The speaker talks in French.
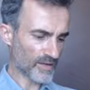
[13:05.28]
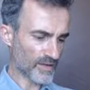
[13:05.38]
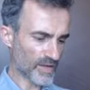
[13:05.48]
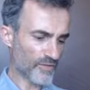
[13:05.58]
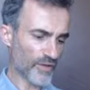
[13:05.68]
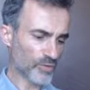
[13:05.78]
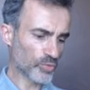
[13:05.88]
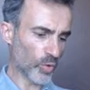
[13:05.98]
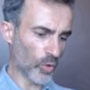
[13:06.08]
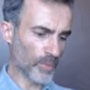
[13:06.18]
Les faits
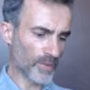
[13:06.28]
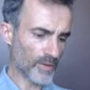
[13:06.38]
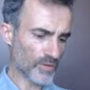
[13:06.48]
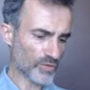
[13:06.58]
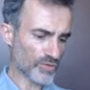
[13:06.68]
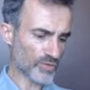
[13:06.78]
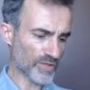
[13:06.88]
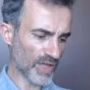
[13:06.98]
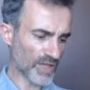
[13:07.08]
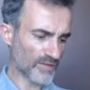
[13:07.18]
nous trompent
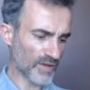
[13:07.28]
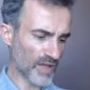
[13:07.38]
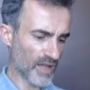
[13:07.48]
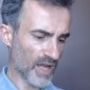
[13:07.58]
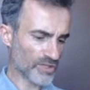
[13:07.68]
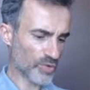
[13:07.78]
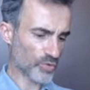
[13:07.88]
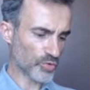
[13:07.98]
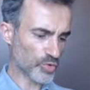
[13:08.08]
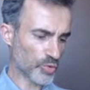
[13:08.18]
lorsqu'on arrive à ce
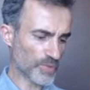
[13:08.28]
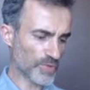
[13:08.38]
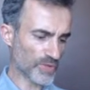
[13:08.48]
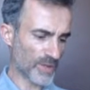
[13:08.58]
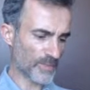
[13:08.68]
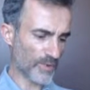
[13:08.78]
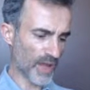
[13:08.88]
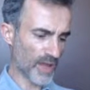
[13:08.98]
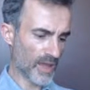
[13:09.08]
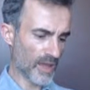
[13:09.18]
qu'on ne soupçonnait
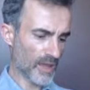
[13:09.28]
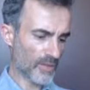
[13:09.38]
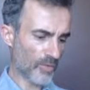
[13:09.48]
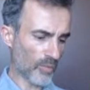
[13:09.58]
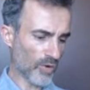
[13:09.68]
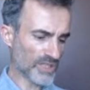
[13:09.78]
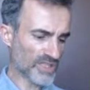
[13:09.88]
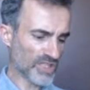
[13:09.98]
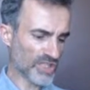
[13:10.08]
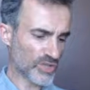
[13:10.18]
point. Pour moi,
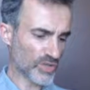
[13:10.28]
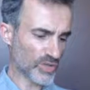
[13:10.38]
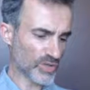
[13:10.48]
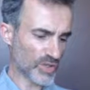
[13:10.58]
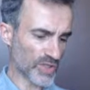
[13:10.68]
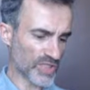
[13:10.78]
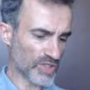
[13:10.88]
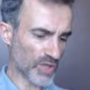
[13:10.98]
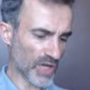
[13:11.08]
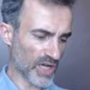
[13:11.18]
si j'ignore ce qui
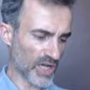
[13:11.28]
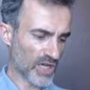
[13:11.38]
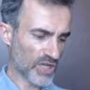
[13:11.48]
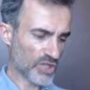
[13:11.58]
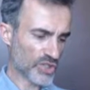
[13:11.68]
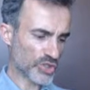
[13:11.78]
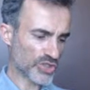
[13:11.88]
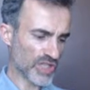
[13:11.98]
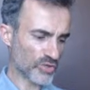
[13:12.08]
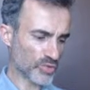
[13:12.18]
sera, je
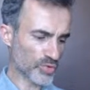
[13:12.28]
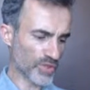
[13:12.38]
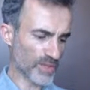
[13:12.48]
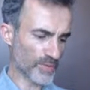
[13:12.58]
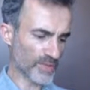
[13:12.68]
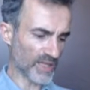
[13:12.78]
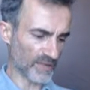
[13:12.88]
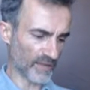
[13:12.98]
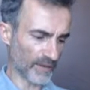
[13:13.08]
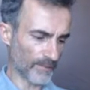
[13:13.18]
sais tout ce qui peut
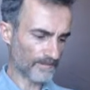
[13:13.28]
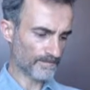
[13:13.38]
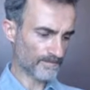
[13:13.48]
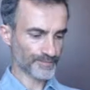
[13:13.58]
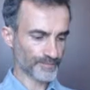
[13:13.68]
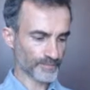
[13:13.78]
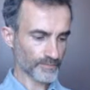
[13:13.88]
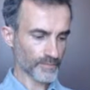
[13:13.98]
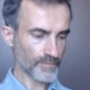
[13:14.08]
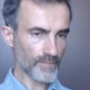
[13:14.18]
être.
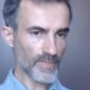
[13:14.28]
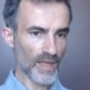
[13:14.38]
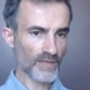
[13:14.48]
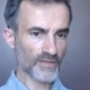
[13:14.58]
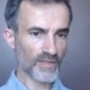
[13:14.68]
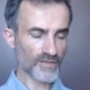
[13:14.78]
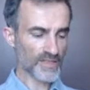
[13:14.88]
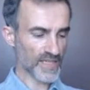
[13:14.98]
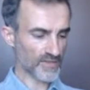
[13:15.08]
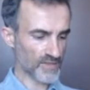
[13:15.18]
Dans
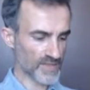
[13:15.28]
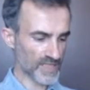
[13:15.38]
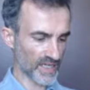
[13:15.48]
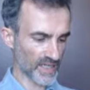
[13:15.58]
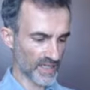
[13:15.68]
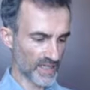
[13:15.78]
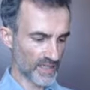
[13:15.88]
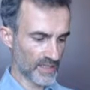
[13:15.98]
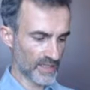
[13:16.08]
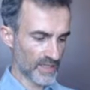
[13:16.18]
cette série,
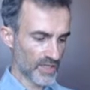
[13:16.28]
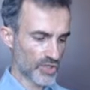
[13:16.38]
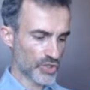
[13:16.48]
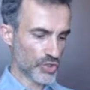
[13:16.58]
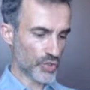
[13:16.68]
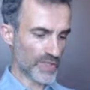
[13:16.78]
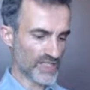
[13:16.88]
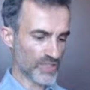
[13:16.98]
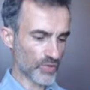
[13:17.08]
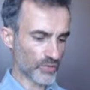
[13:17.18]
je
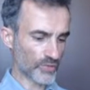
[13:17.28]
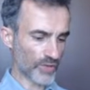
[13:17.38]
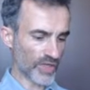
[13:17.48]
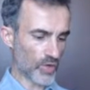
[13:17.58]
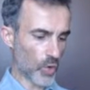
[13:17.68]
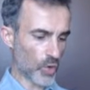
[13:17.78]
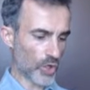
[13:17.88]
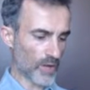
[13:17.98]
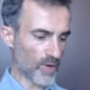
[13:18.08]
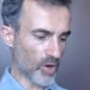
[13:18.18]
n'escompterai
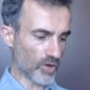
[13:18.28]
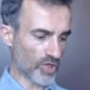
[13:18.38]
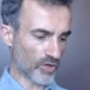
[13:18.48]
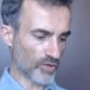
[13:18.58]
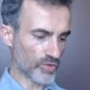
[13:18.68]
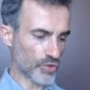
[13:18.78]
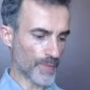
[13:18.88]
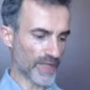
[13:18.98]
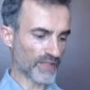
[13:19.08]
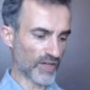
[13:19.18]
aucun manquant, je
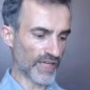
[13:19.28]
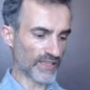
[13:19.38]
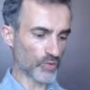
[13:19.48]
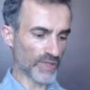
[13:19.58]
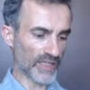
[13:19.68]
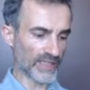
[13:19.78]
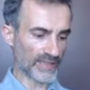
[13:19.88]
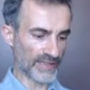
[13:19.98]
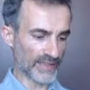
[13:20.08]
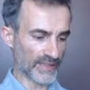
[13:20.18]
m'attends à la
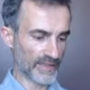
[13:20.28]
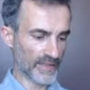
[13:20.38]
totalité.